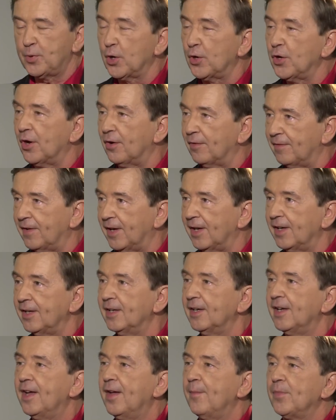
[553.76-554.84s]
pionowe
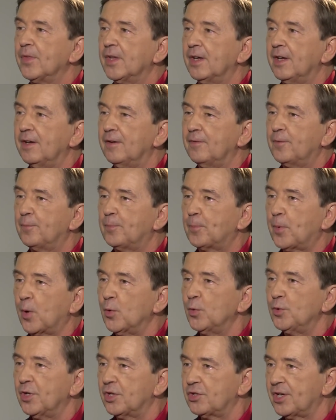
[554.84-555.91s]
y, po
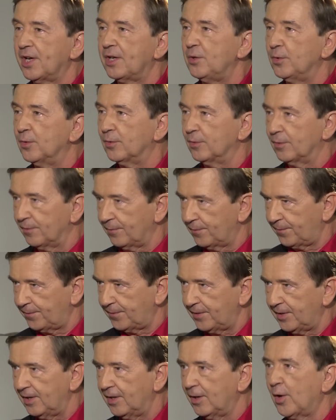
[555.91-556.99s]
uderzeniu
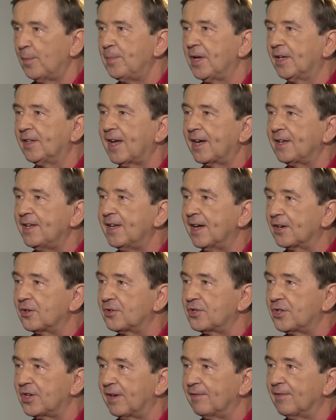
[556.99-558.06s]
w obiekt taki jak
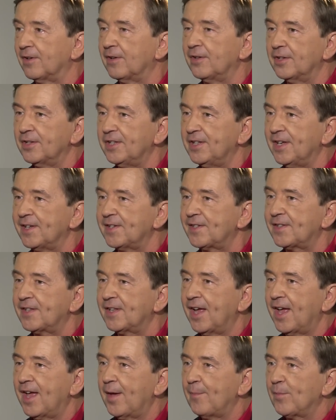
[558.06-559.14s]
drzewo
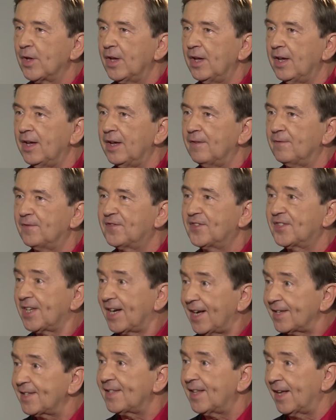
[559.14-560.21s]
jest
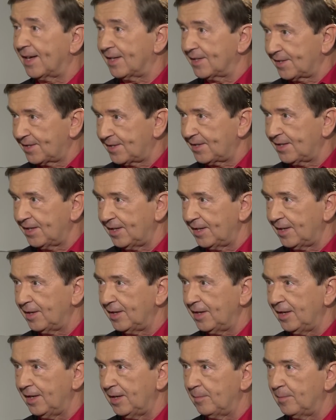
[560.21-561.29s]
wzrasta z
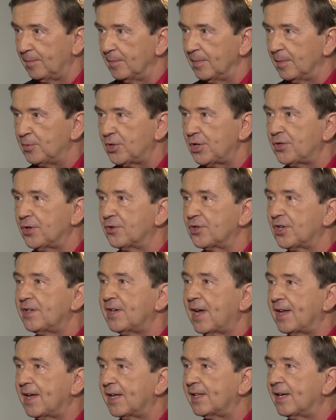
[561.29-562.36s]

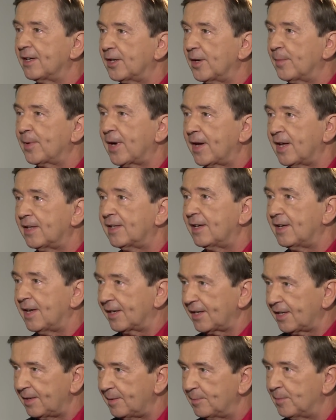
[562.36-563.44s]
przeciążenia 1.1,
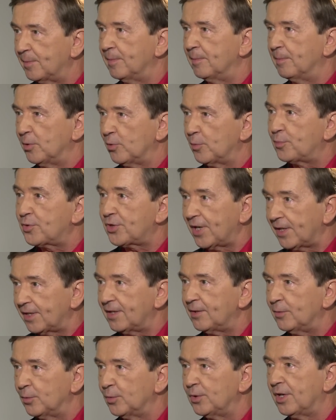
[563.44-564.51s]
jaki był
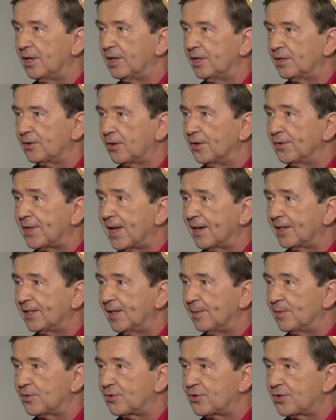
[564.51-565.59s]
przed kontaktem z